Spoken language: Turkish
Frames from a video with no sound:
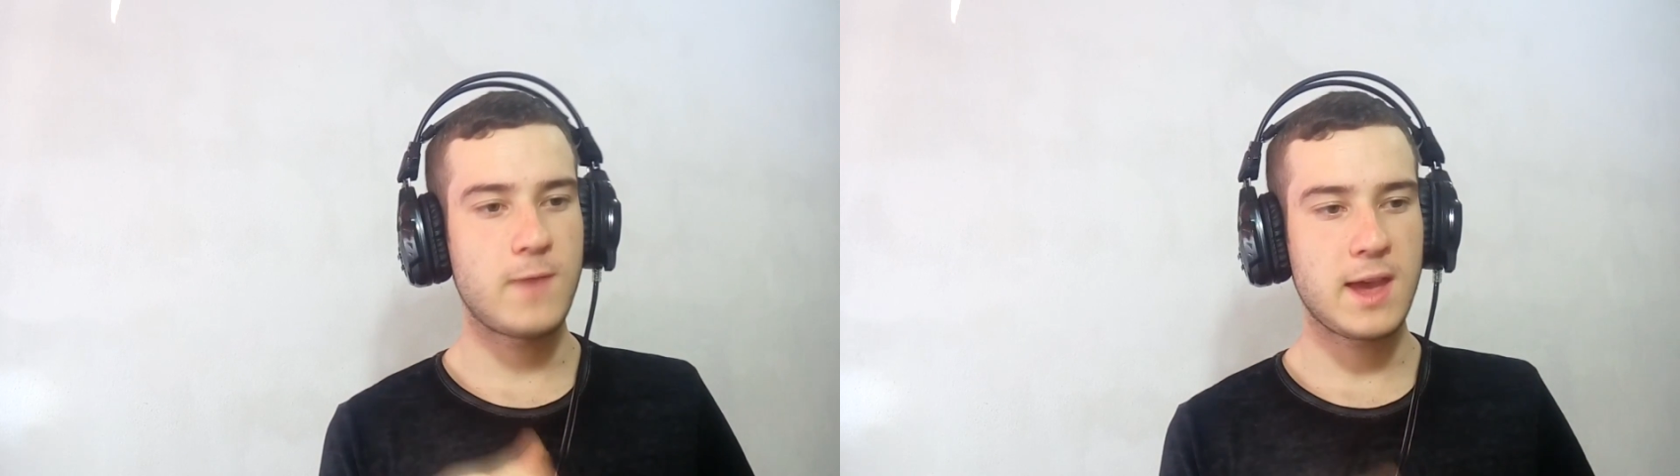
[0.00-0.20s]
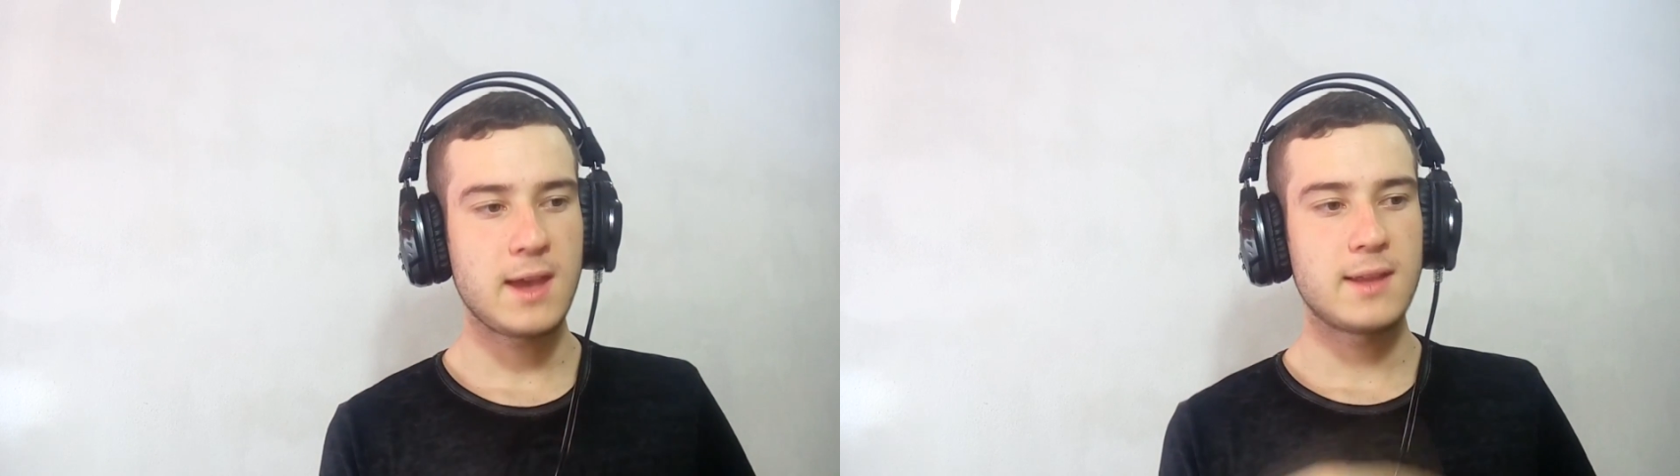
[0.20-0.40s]

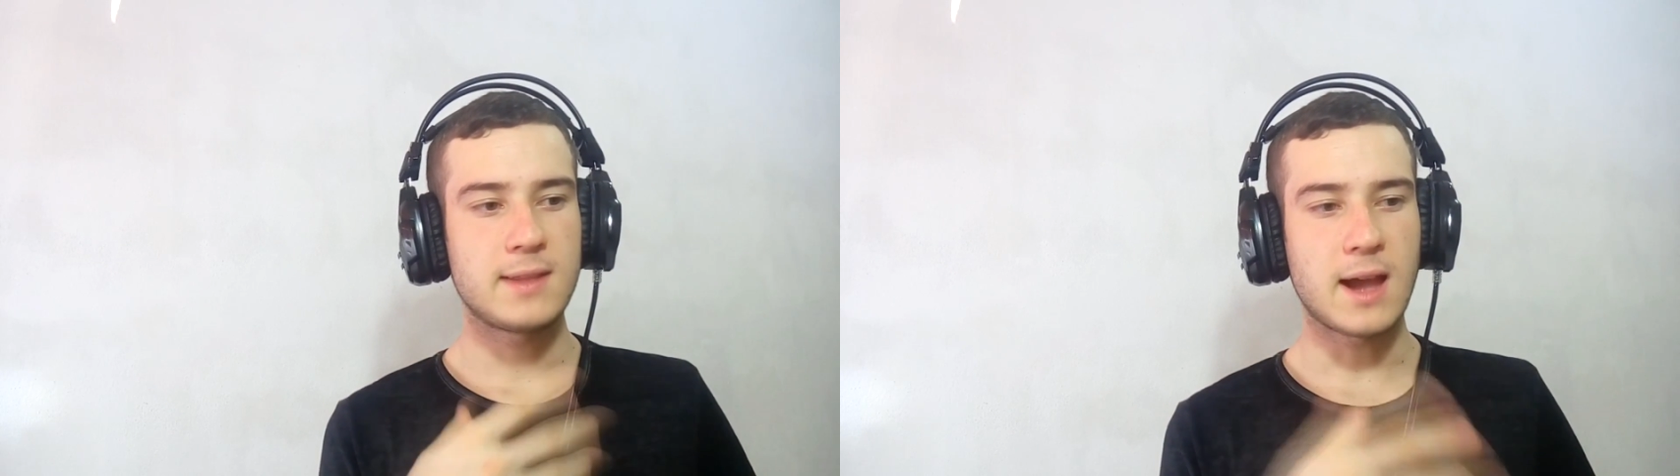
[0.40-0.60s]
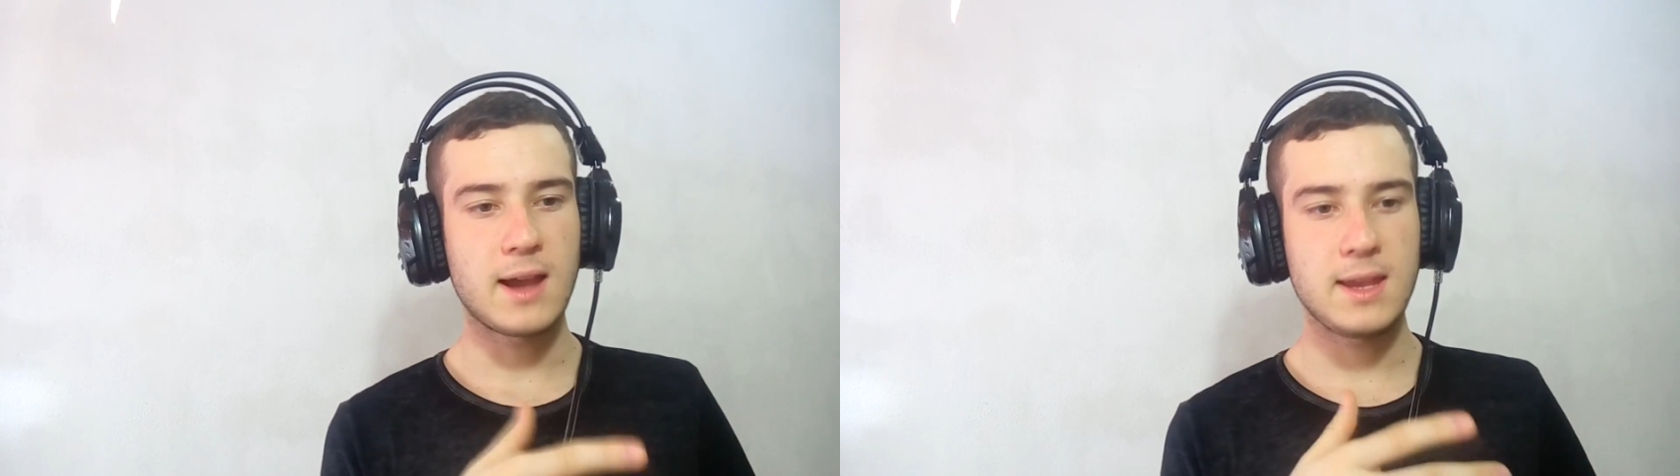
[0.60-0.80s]
ve
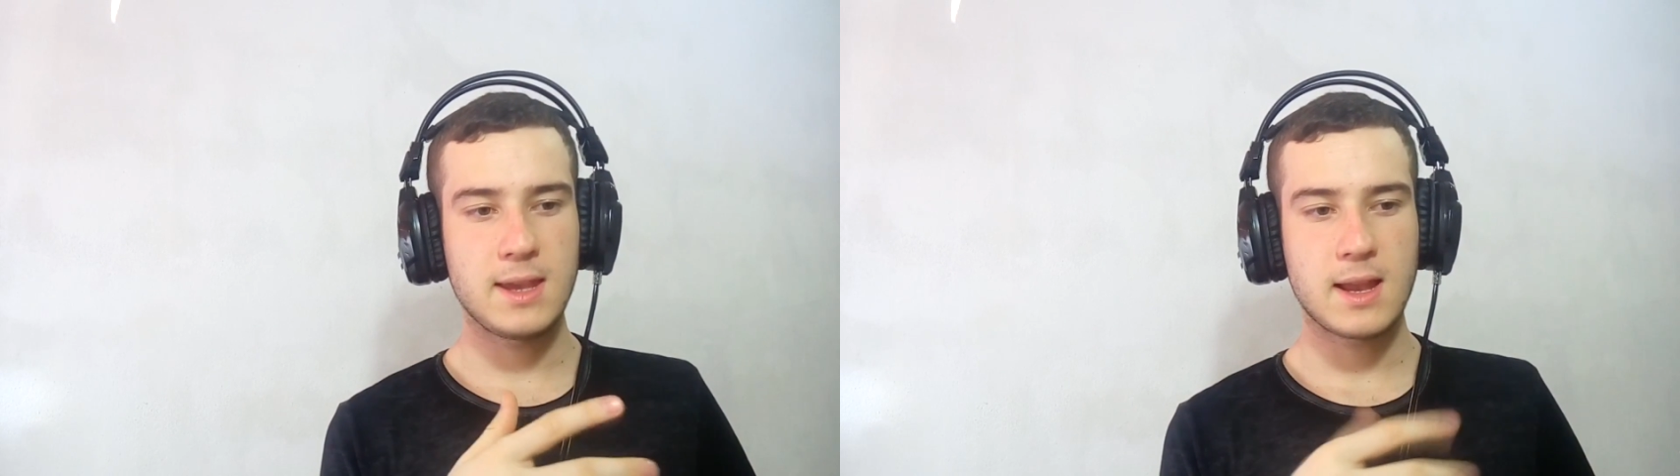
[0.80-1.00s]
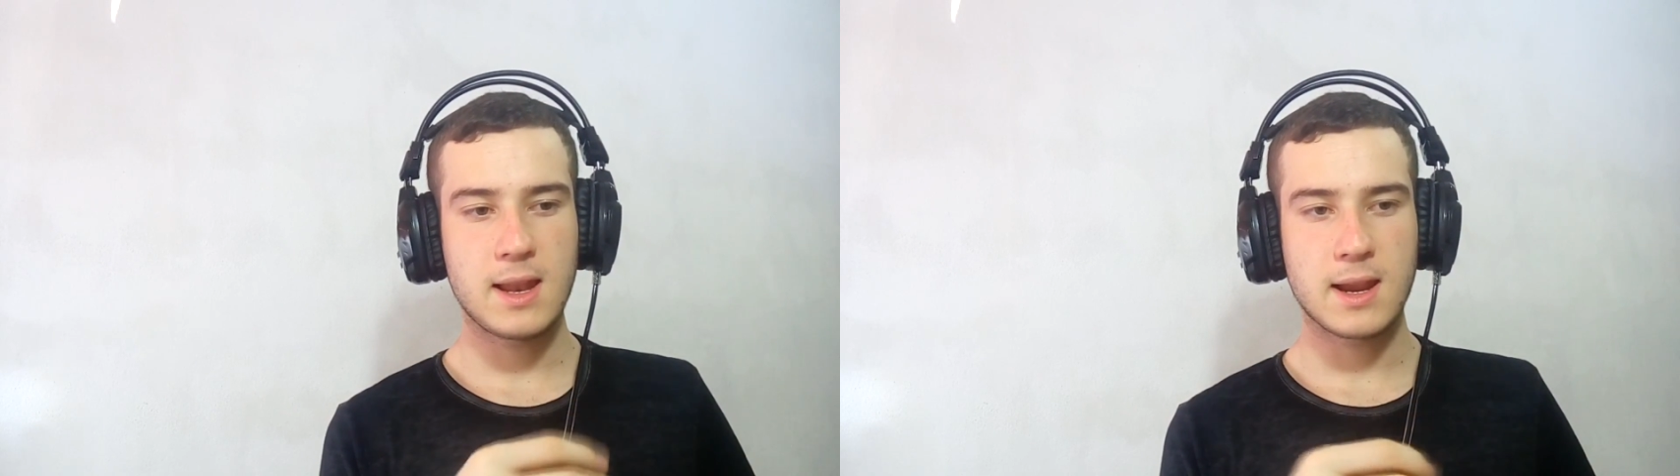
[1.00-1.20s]
daha
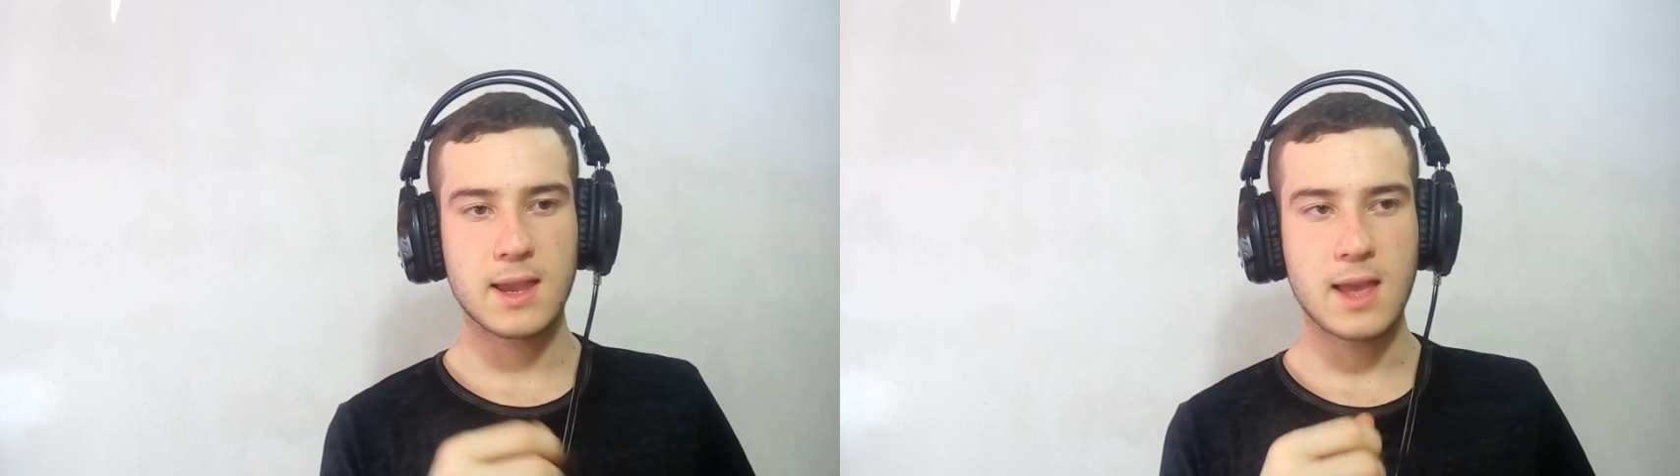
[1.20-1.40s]
iyi yerlere